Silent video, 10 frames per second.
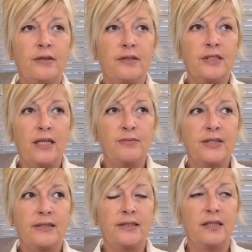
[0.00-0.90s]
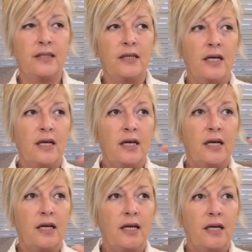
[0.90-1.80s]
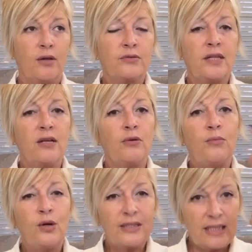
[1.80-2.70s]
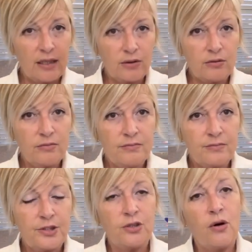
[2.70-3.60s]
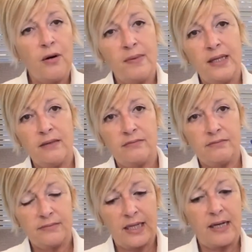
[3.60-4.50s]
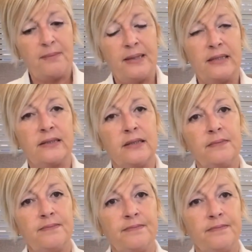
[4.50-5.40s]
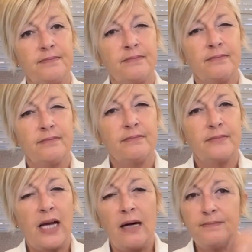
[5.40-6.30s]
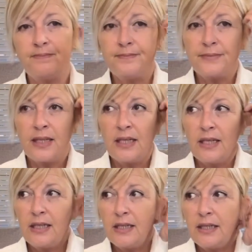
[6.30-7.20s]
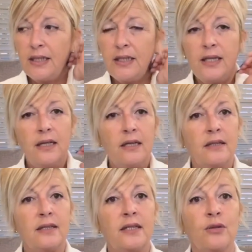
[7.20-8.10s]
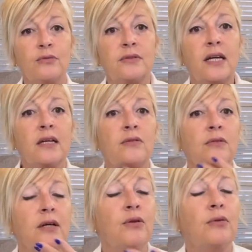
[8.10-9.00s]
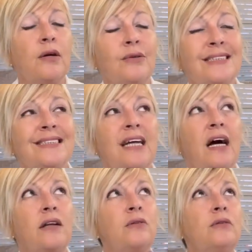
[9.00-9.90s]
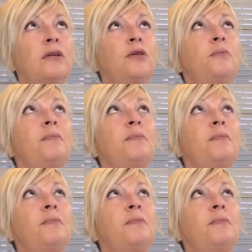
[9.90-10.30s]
digamos assim, eu tenho um modelo de homem na cabeça, tá? E eu tenho, eu, eu exalo, eu